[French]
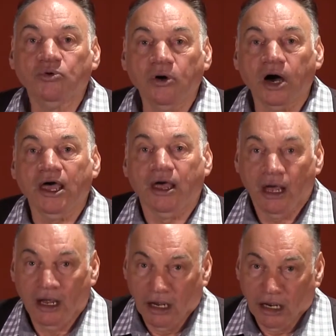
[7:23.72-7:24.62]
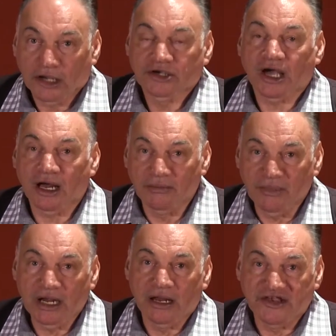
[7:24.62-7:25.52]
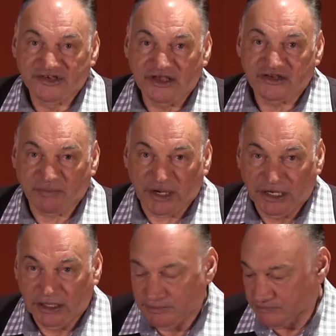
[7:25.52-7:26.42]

pourrait calmer les esprits.